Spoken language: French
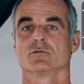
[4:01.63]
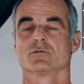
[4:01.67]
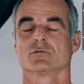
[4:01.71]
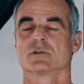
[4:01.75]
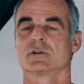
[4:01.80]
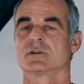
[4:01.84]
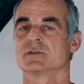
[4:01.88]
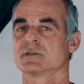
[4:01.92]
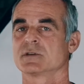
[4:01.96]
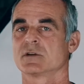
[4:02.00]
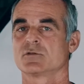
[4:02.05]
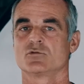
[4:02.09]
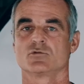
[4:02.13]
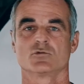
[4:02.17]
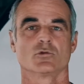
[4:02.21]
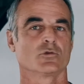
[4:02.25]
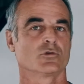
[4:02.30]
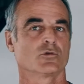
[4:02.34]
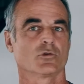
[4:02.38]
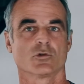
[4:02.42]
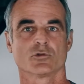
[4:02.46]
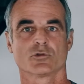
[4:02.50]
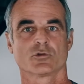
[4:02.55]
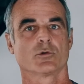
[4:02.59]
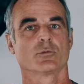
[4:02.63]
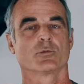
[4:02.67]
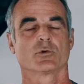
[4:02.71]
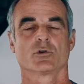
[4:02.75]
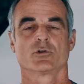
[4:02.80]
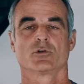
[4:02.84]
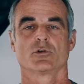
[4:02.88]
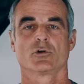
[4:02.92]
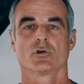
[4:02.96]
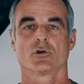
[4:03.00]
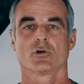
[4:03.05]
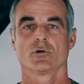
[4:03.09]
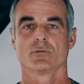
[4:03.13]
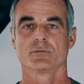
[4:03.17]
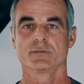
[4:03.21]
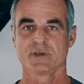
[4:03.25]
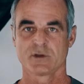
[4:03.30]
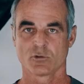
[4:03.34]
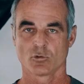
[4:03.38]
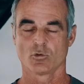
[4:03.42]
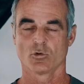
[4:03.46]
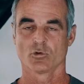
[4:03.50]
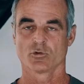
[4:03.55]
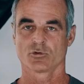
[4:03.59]
donc les statuts d'auto-entrepreneur,
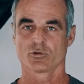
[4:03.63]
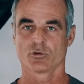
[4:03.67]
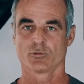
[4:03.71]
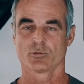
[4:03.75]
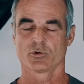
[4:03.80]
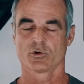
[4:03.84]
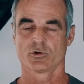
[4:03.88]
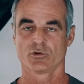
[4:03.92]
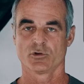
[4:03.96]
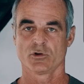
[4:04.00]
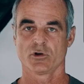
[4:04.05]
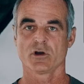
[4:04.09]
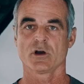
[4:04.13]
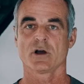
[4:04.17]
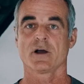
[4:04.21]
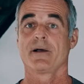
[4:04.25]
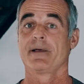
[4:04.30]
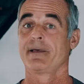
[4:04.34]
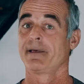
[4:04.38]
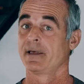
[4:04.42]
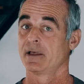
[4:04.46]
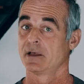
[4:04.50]
micro-entrepreneur,